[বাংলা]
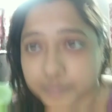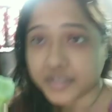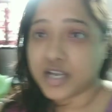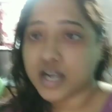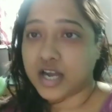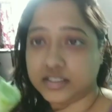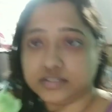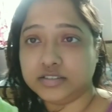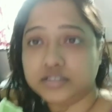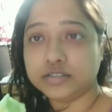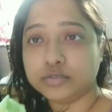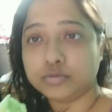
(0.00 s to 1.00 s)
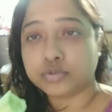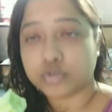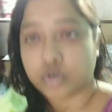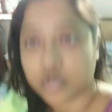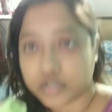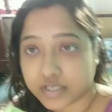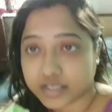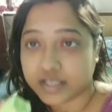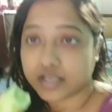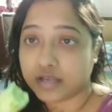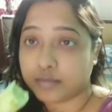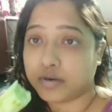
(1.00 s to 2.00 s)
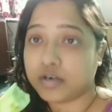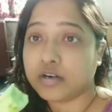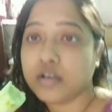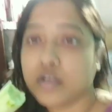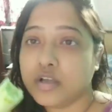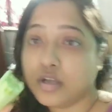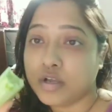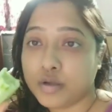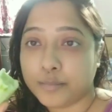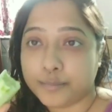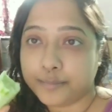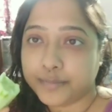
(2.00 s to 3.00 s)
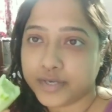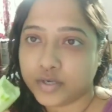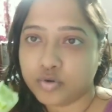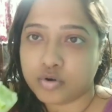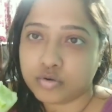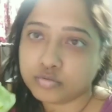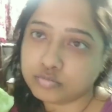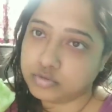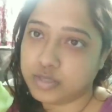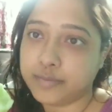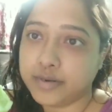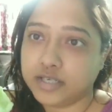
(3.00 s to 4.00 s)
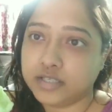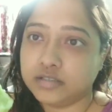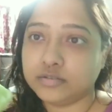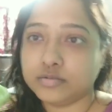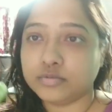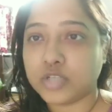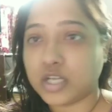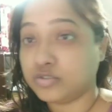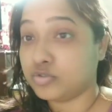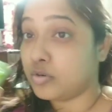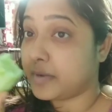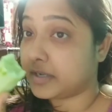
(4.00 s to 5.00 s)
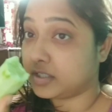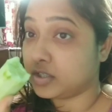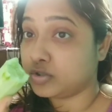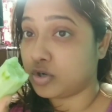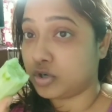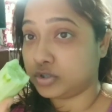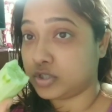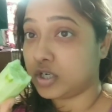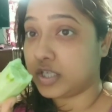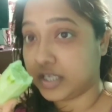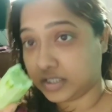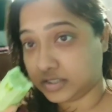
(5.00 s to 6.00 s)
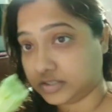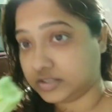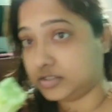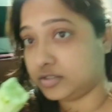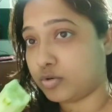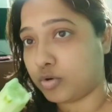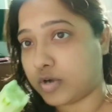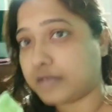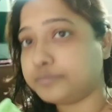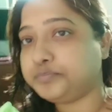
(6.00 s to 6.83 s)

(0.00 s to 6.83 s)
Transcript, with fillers: আমি খাচ্ছি ওই জলটা খেয়ে আমার পেট গরম হতে পারে তো তার জন্য আমি একটা শশা খেয়ে নিচ্ছি গোটা